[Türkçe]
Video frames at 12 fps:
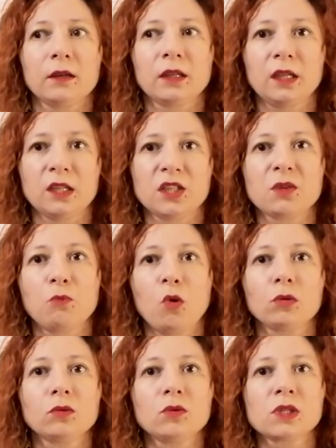girişim
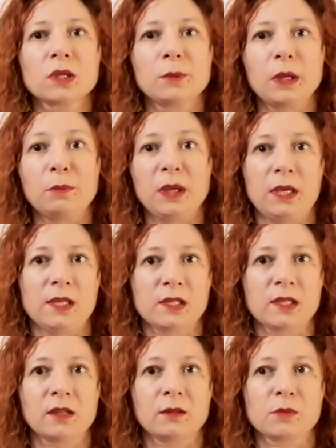olduysa bile bir
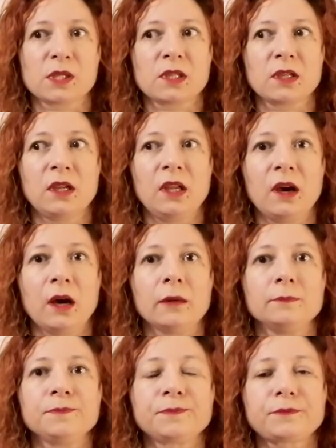insanımsıyla